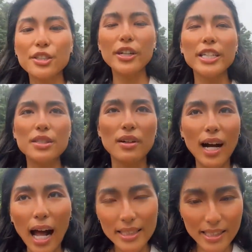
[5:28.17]
ストレス
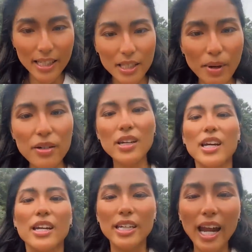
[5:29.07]
を感じてしまう。
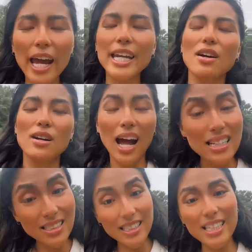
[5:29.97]
イライラを
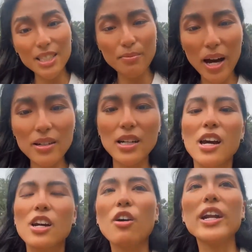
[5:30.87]
感じてしまう。
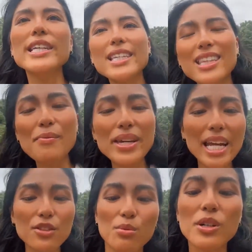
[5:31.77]
これじゃダメ
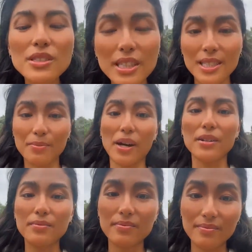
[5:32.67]
だと思ってし
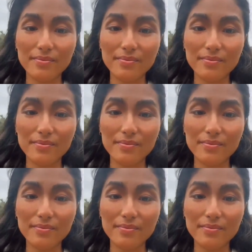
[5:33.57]
まう。